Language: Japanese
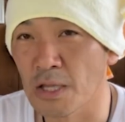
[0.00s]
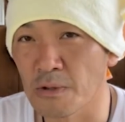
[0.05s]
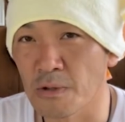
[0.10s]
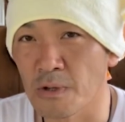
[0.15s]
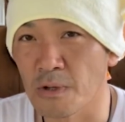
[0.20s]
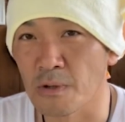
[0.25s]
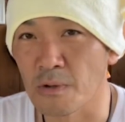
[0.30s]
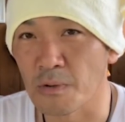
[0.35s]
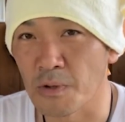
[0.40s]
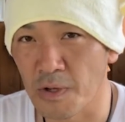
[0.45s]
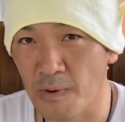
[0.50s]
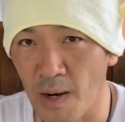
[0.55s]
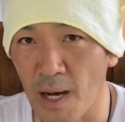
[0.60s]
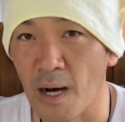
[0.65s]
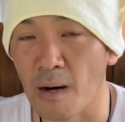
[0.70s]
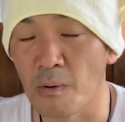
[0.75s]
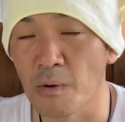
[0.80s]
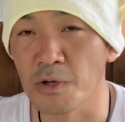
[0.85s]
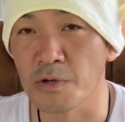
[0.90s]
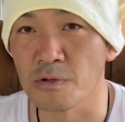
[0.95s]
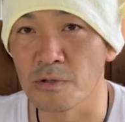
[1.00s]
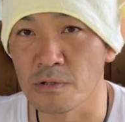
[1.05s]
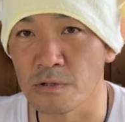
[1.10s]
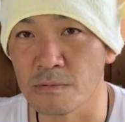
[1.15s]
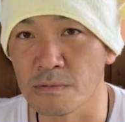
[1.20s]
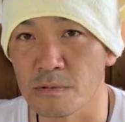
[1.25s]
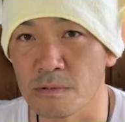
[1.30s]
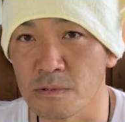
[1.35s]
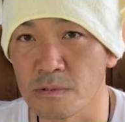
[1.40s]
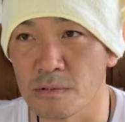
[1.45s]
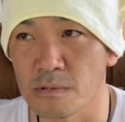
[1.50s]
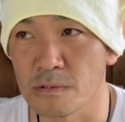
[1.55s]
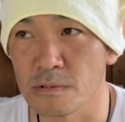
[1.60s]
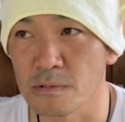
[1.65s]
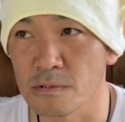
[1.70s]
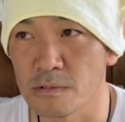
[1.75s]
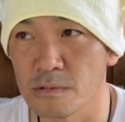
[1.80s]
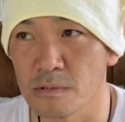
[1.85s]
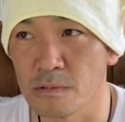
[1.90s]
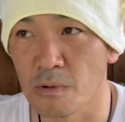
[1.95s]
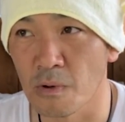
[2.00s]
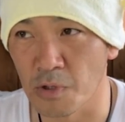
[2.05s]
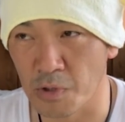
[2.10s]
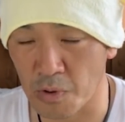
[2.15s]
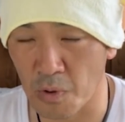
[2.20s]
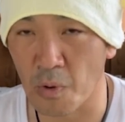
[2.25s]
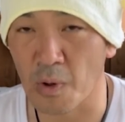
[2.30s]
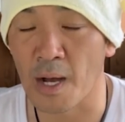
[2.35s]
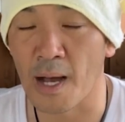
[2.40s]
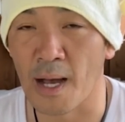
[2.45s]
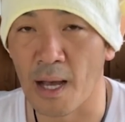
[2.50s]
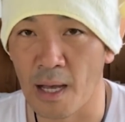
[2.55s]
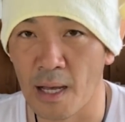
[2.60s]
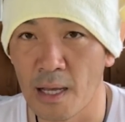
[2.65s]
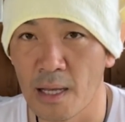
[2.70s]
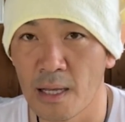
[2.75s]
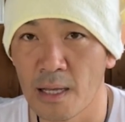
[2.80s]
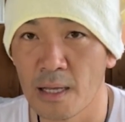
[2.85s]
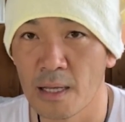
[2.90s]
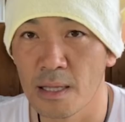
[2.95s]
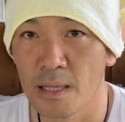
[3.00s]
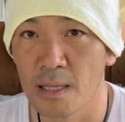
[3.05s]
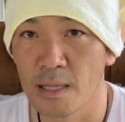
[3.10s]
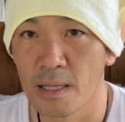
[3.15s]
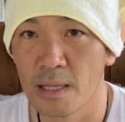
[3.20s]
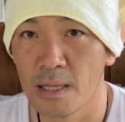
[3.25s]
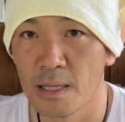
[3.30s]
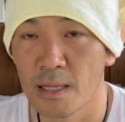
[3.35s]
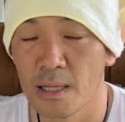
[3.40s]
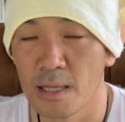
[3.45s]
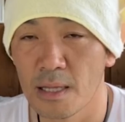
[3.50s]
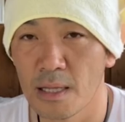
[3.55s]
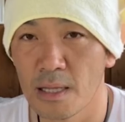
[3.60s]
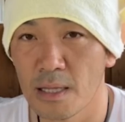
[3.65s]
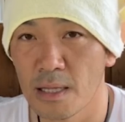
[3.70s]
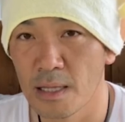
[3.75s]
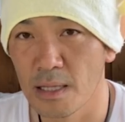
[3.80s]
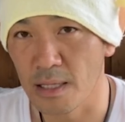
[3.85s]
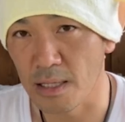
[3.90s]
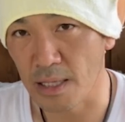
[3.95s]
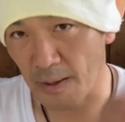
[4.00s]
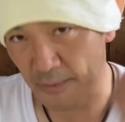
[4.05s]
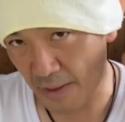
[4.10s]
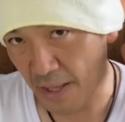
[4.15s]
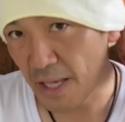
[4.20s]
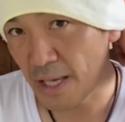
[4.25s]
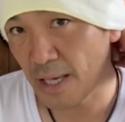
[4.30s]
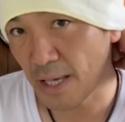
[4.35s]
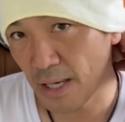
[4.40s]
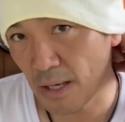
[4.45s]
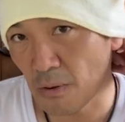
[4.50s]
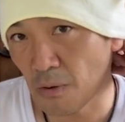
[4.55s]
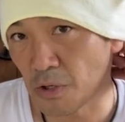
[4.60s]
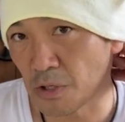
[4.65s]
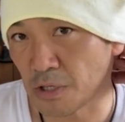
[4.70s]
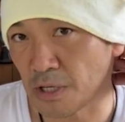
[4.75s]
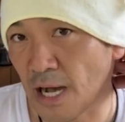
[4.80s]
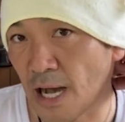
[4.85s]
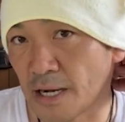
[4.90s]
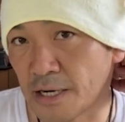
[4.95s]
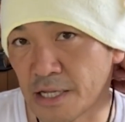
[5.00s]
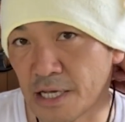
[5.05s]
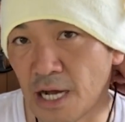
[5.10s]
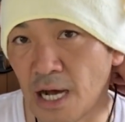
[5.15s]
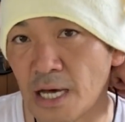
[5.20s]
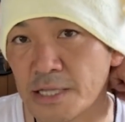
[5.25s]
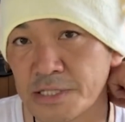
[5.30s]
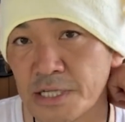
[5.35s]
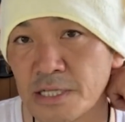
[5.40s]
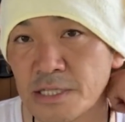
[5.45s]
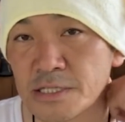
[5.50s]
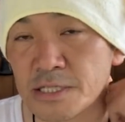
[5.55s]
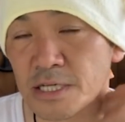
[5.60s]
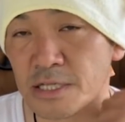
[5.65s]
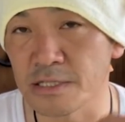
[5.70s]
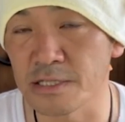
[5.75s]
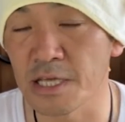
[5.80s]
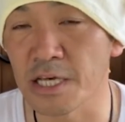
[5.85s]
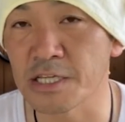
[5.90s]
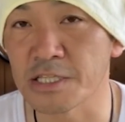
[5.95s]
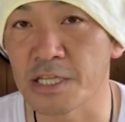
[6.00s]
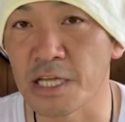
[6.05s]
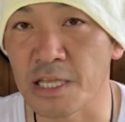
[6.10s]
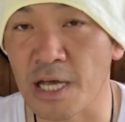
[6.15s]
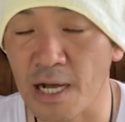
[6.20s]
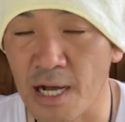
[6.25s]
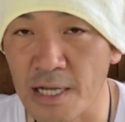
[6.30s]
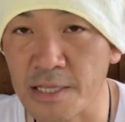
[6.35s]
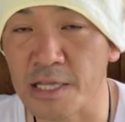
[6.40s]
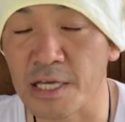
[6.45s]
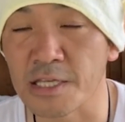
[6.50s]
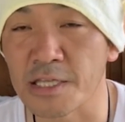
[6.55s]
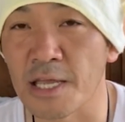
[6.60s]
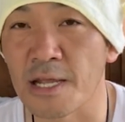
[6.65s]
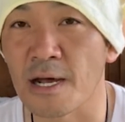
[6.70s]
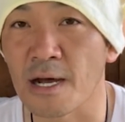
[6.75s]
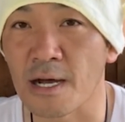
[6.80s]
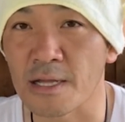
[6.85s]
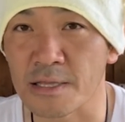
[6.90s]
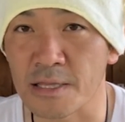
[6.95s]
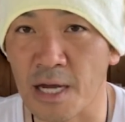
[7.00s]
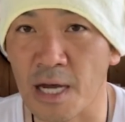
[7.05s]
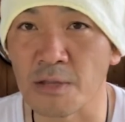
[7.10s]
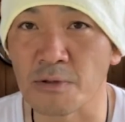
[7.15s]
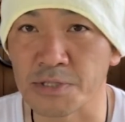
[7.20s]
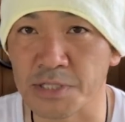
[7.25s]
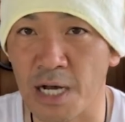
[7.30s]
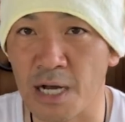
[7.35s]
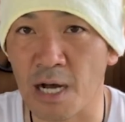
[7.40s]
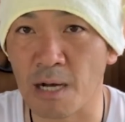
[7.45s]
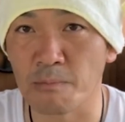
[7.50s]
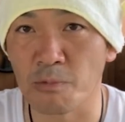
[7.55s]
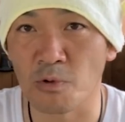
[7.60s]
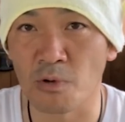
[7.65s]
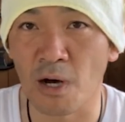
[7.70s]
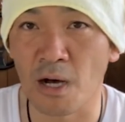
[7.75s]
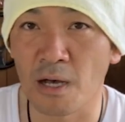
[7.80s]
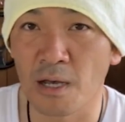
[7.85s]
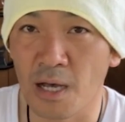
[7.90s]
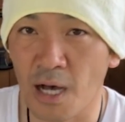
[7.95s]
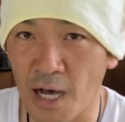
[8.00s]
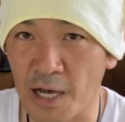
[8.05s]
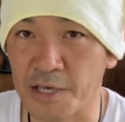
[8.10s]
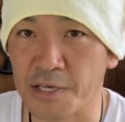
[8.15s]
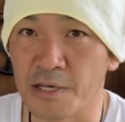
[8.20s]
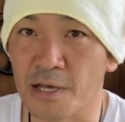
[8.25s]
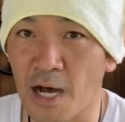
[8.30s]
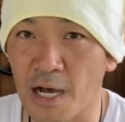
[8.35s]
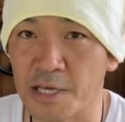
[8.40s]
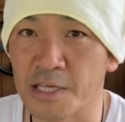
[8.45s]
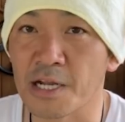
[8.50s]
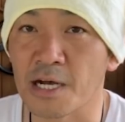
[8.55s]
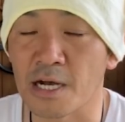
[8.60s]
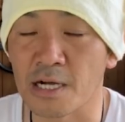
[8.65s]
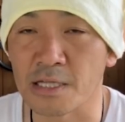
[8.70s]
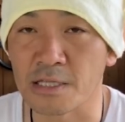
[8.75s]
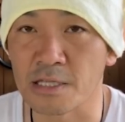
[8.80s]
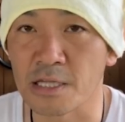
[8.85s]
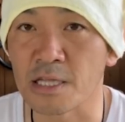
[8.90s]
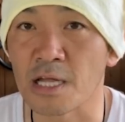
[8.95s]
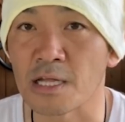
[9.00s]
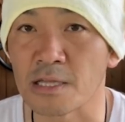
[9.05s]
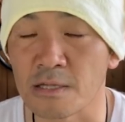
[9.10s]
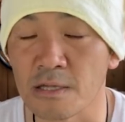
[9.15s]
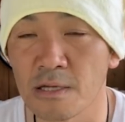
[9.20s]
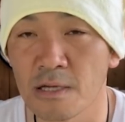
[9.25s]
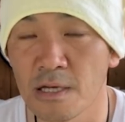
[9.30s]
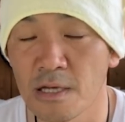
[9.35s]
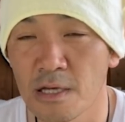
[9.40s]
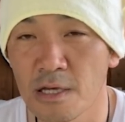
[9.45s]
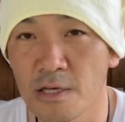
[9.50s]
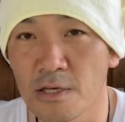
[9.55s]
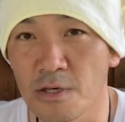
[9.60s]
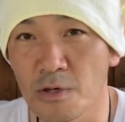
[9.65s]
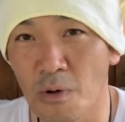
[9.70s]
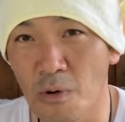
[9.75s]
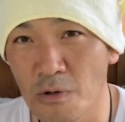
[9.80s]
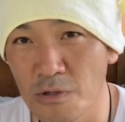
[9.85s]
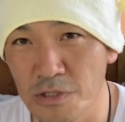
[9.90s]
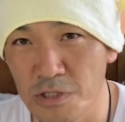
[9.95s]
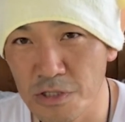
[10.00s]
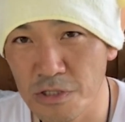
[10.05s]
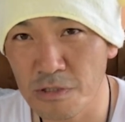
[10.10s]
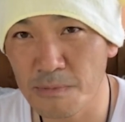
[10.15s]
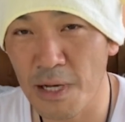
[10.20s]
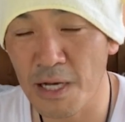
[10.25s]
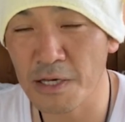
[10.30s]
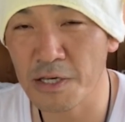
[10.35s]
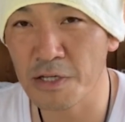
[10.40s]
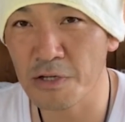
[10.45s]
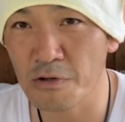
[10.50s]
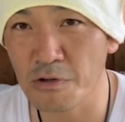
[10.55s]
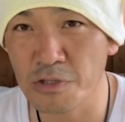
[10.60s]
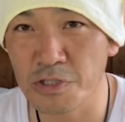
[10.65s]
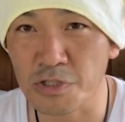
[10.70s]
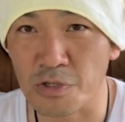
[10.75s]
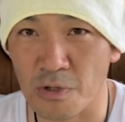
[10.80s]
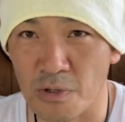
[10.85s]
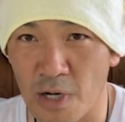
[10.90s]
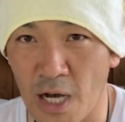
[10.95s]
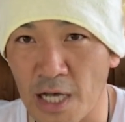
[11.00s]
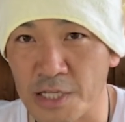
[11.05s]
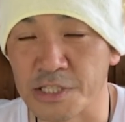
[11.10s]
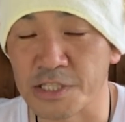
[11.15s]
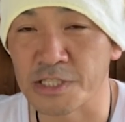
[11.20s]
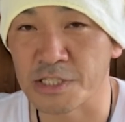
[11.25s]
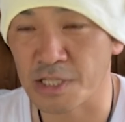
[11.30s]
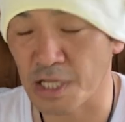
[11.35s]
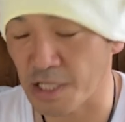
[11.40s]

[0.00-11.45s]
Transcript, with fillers: うあの、これはオイルオイル交換。やばね。オイル管理が全然できてたかできてなかったかの差がもう明らかに出た。40万キロ以上走っ